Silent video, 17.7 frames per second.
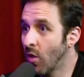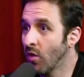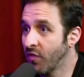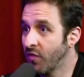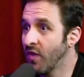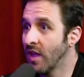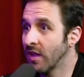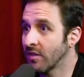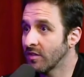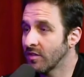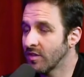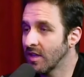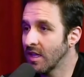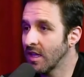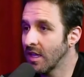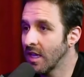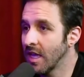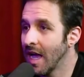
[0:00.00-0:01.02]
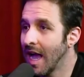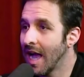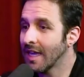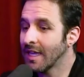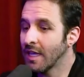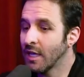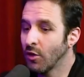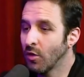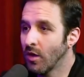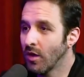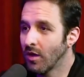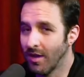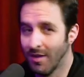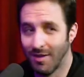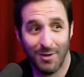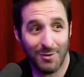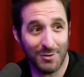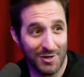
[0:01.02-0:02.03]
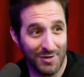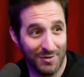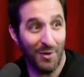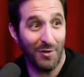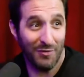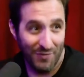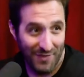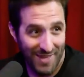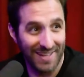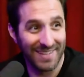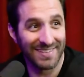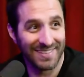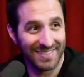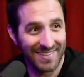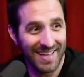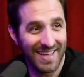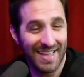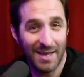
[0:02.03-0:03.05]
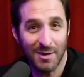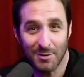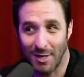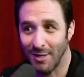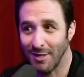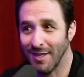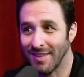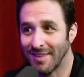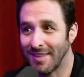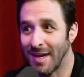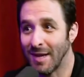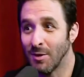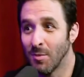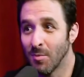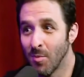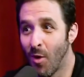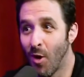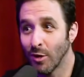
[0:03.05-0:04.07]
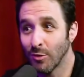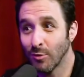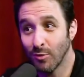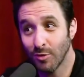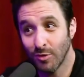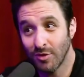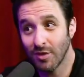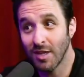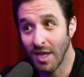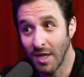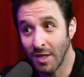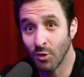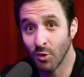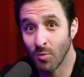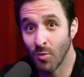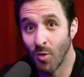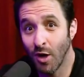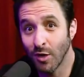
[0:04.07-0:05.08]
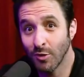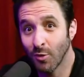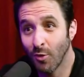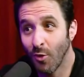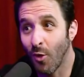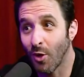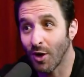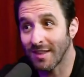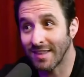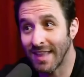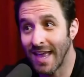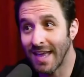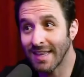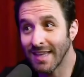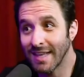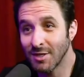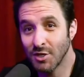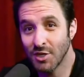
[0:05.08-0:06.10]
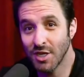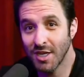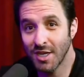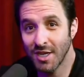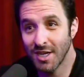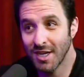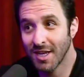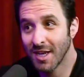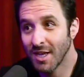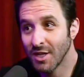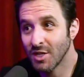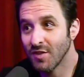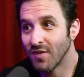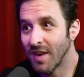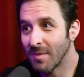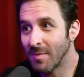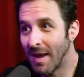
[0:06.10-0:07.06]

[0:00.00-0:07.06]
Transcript: da ofensa, aquilo eu já ofensa, eu já é. entrei no modus, Sim. no modo cortela de, de